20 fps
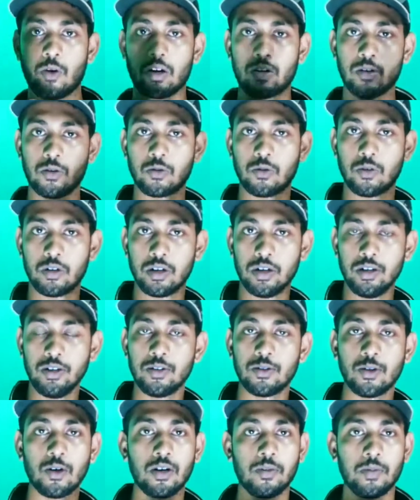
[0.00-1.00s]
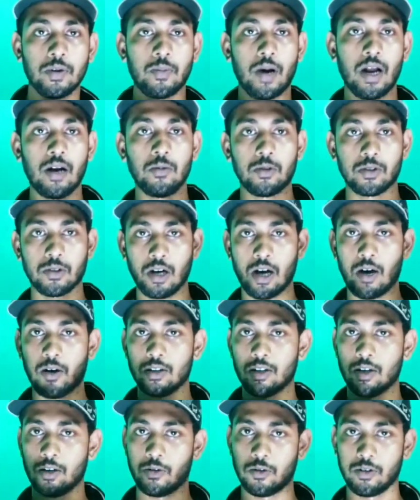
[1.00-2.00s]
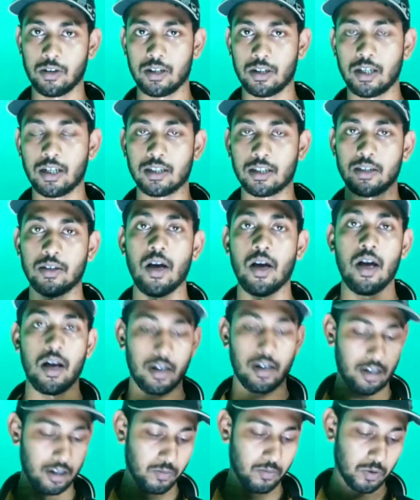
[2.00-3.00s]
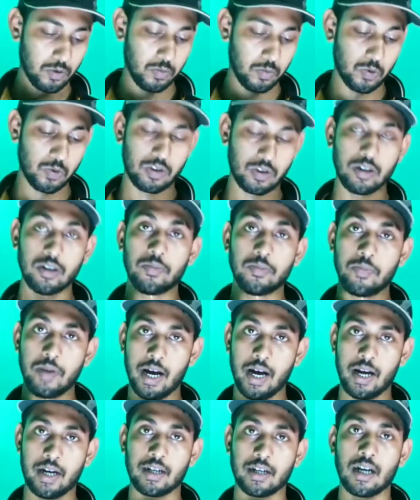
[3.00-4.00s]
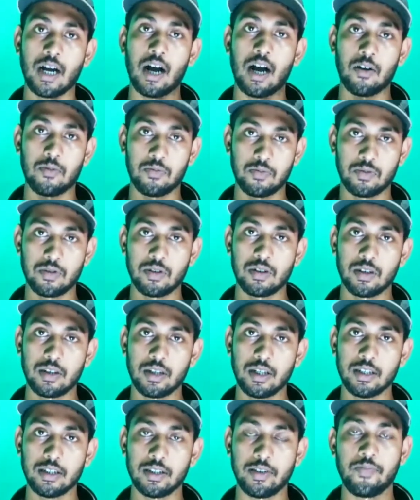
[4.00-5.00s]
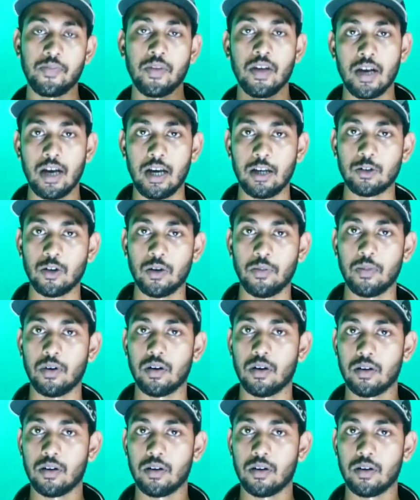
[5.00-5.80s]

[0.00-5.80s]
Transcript: ওয়ার্কআউট করি তখন আমরা ভালো মতো খাওয়া দাওয়া করি ঠিক আছে ঠিক মতো প্রোটিন ফ্যাট কার্বস ঠিক আছে এইসব